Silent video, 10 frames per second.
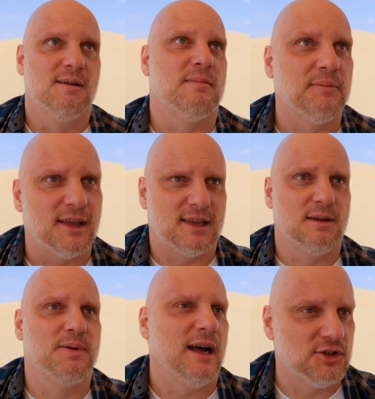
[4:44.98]
Mam
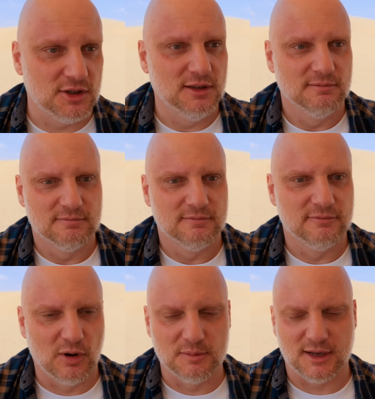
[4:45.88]
takich braci
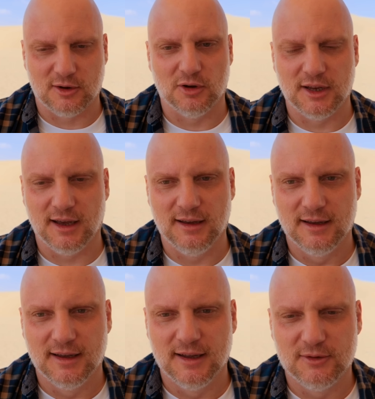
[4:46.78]
w moim zakonie,
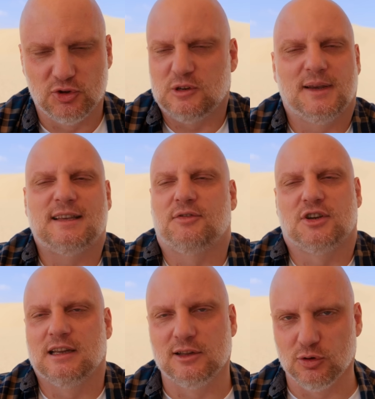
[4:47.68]
którzy mnie
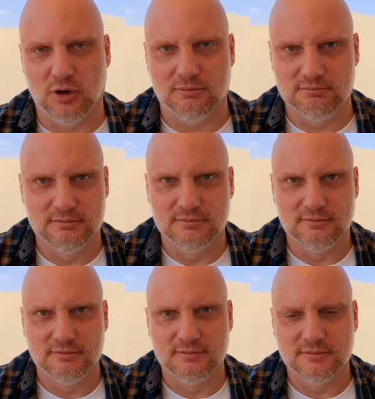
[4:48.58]
zawsze irytują.
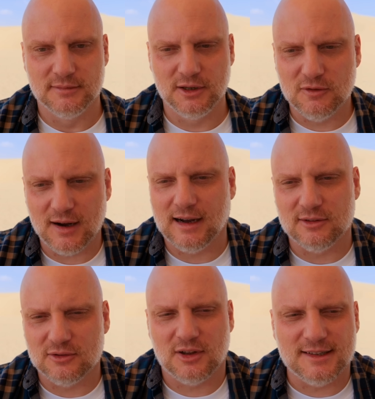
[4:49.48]
I uwaga,
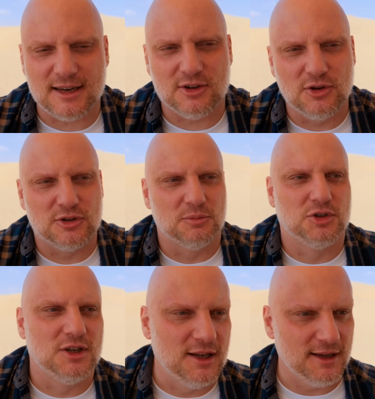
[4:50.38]
to nie znaczy, że oni są
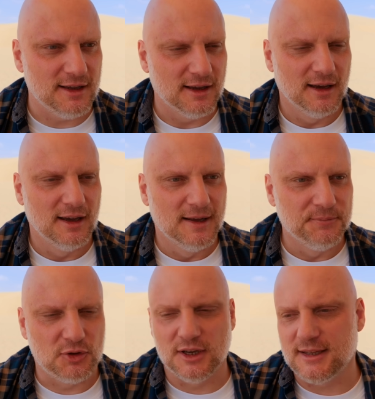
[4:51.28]
źli.
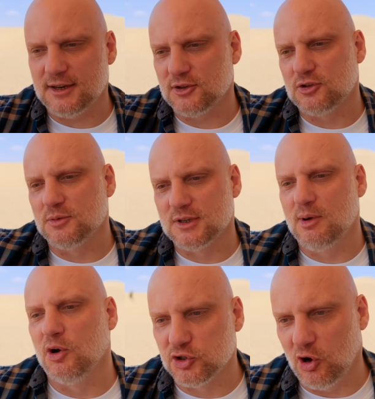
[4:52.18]
To nie znaczy, że to są
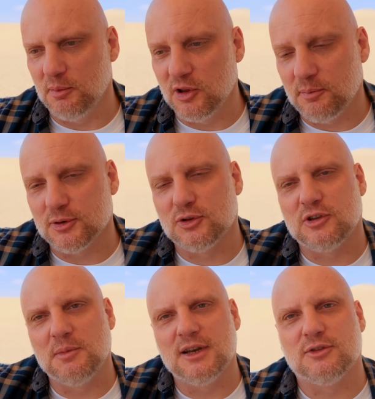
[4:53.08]
złe osoby. No po prostu
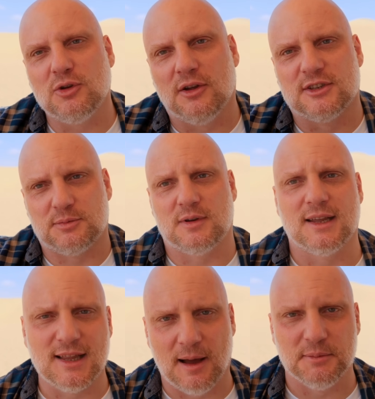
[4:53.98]
są irytujące,
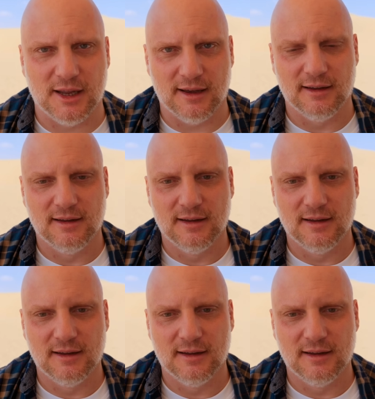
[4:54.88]
przynajmniej dla mnie.